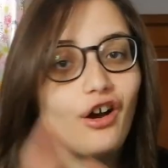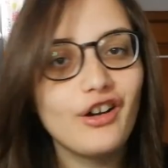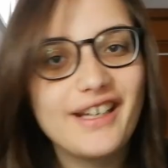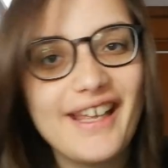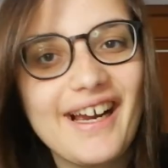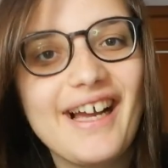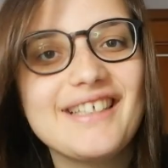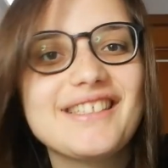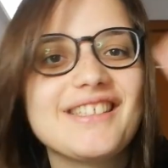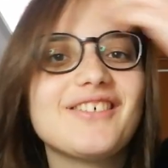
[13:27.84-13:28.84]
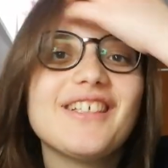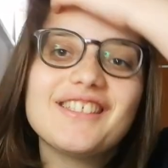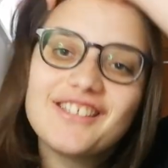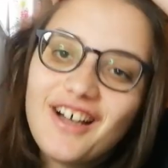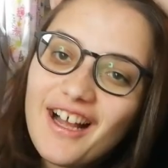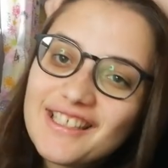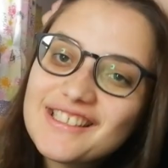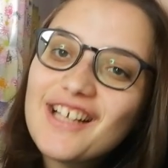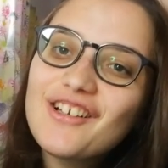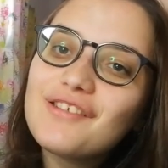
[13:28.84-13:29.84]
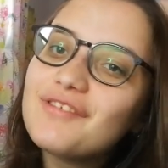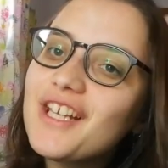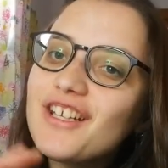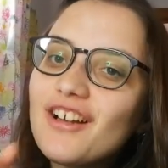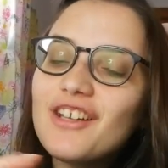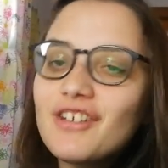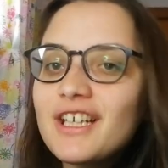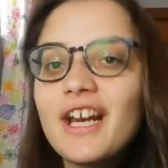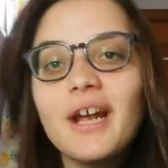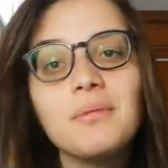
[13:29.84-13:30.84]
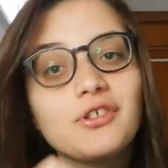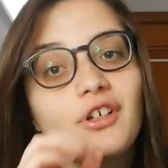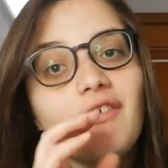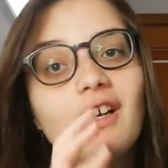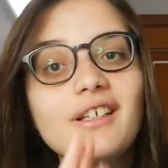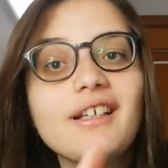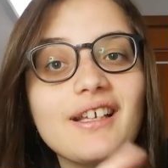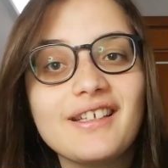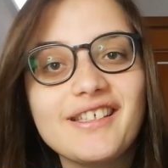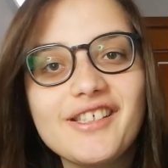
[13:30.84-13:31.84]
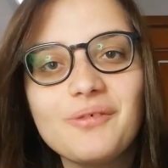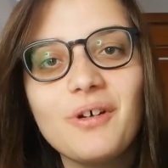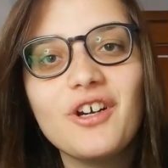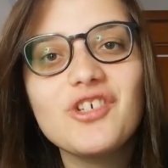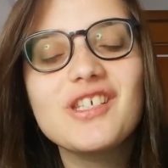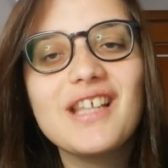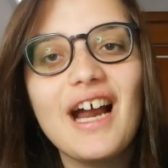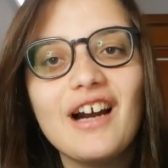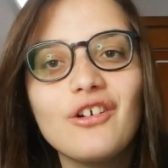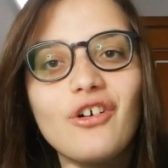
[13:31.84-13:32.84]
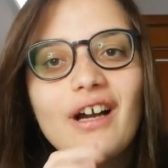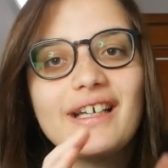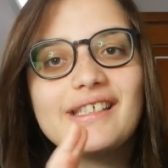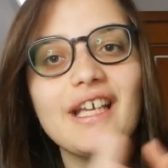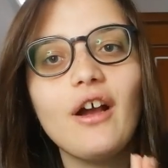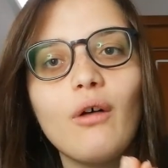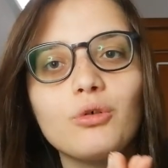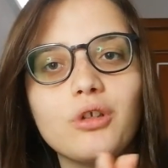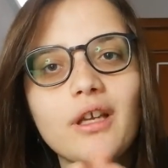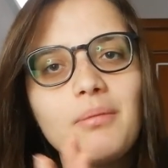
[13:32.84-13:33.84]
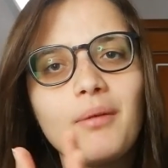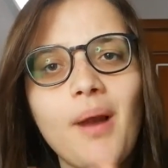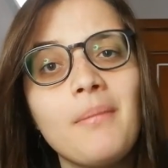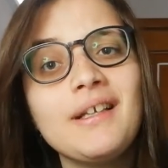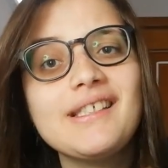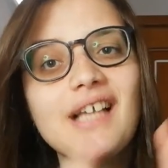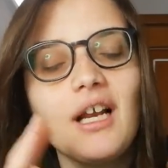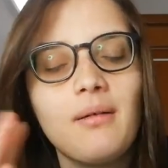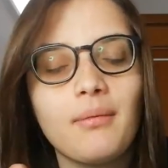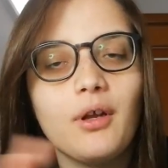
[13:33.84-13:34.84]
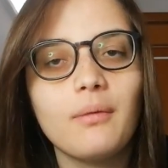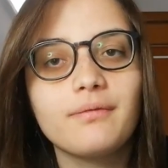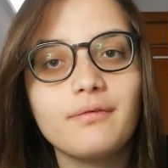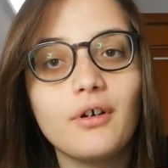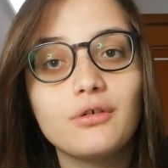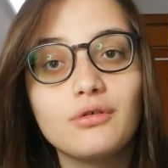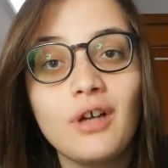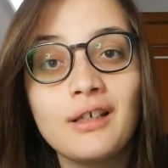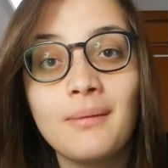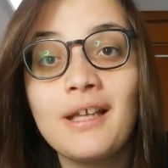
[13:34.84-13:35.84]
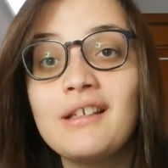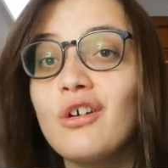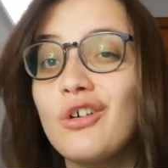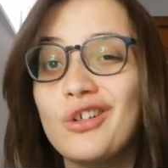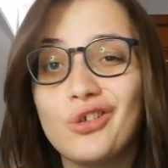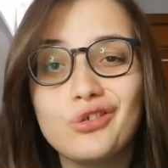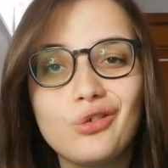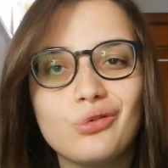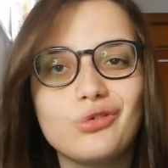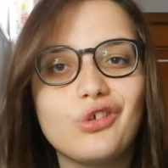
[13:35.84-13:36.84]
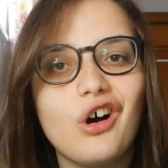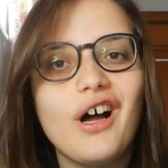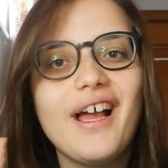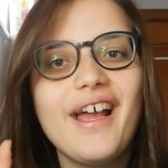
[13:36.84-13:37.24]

Ok ragazzi, questo è stato il video, devo dire che mi sono divertita tantissimo a registrarlo, anche se ho avuto dei problemi iniziali, ma poi fortunatamente ho risolto tutto.